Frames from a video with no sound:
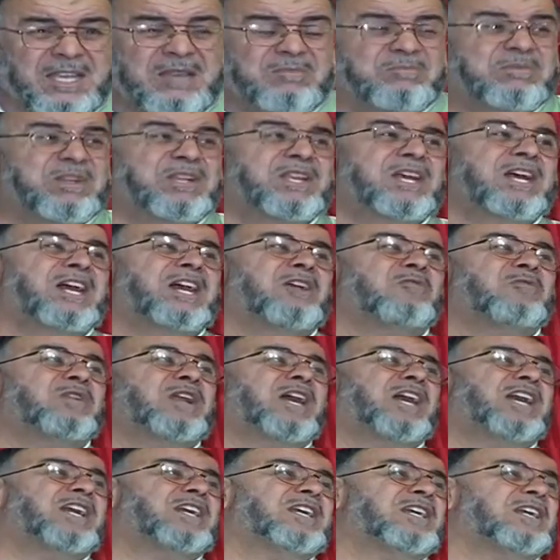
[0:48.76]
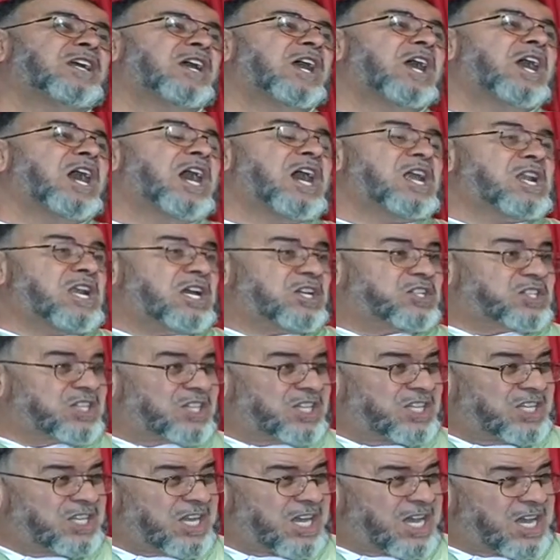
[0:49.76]
من هؤلاء
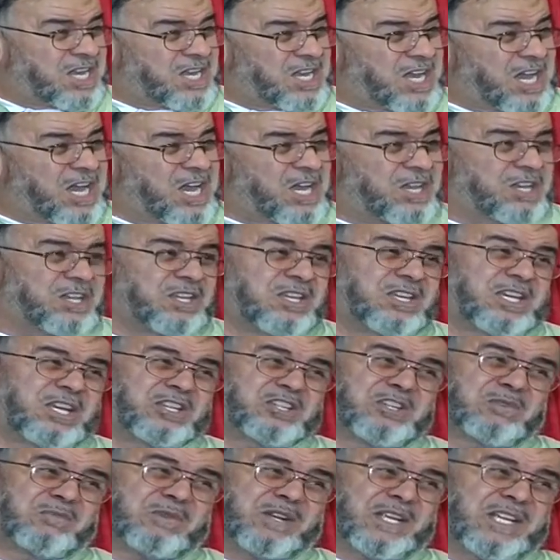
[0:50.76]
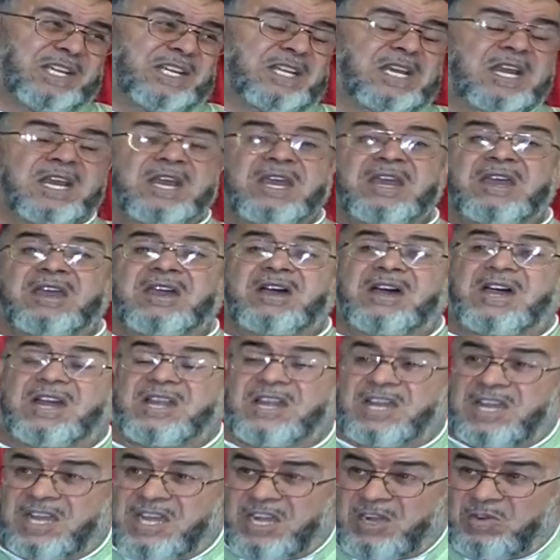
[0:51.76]
الأشقياء يا أخي يا جبريل
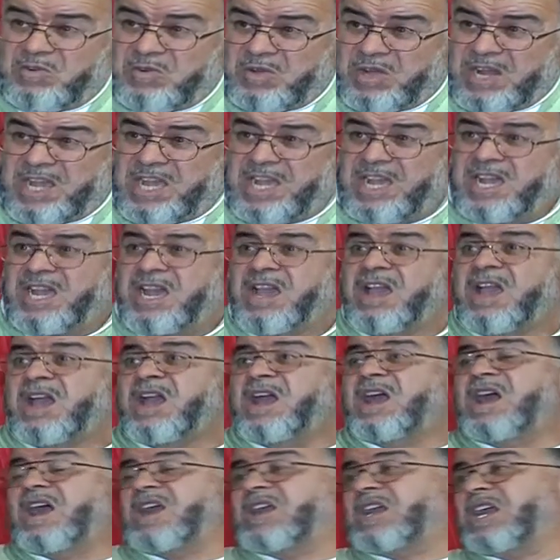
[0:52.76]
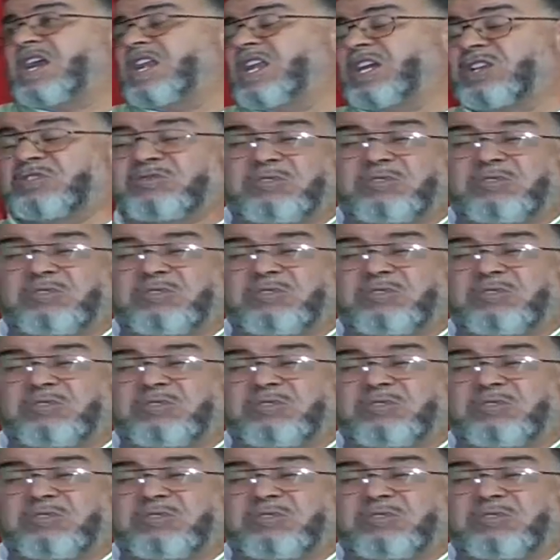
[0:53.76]
قال هؤلاء أكلة